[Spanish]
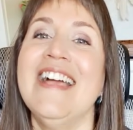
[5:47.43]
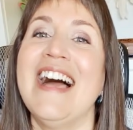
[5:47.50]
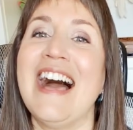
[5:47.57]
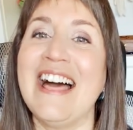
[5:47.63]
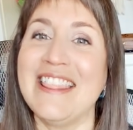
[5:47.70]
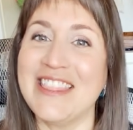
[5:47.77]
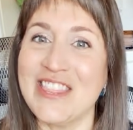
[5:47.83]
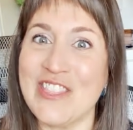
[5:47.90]

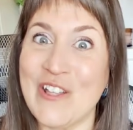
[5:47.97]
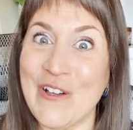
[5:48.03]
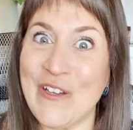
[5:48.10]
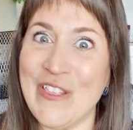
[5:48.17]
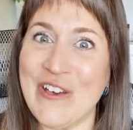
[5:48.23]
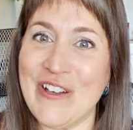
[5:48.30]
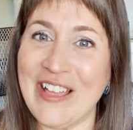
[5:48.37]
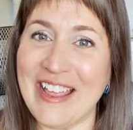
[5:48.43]
haz
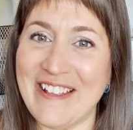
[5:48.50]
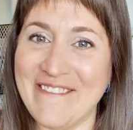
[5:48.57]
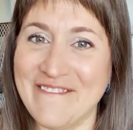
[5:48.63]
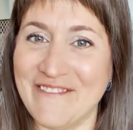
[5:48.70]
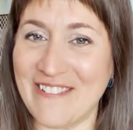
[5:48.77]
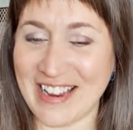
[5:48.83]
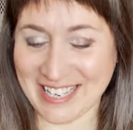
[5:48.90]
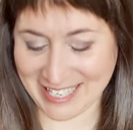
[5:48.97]
todo en
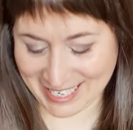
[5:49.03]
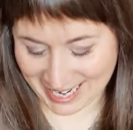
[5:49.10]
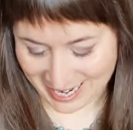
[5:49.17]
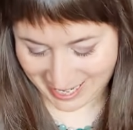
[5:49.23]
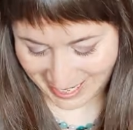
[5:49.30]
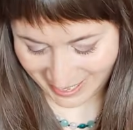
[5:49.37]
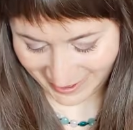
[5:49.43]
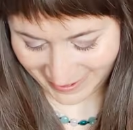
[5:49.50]
fecha.
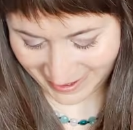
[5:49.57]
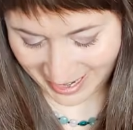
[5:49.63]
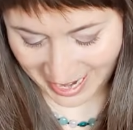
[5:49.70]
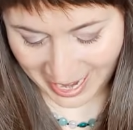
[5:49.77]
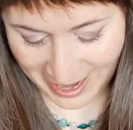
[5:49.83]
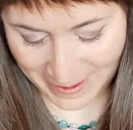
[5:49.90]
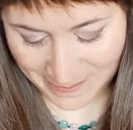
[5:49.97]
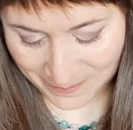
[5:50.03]
¿Ok?
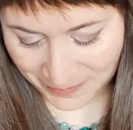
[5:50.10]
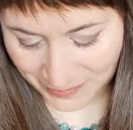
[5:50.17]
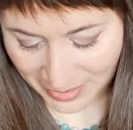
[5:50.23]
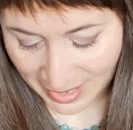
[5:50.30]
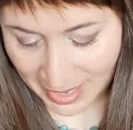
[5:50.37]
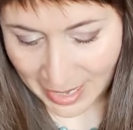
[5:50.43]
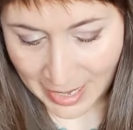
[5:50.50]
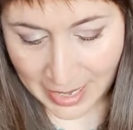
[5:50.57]

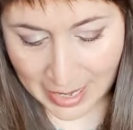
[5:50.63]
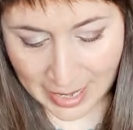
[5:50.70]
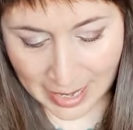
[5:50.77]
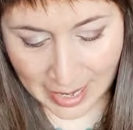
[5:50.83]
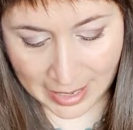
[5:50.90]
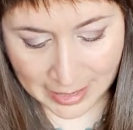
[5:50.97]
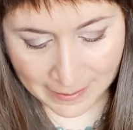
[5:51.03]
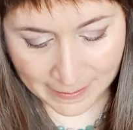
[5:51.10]

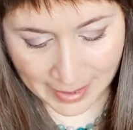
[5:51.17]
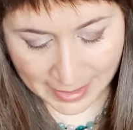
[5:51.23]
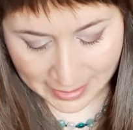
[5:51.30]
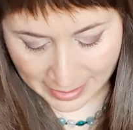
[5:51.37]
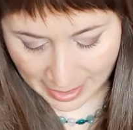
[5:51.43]
A nivel de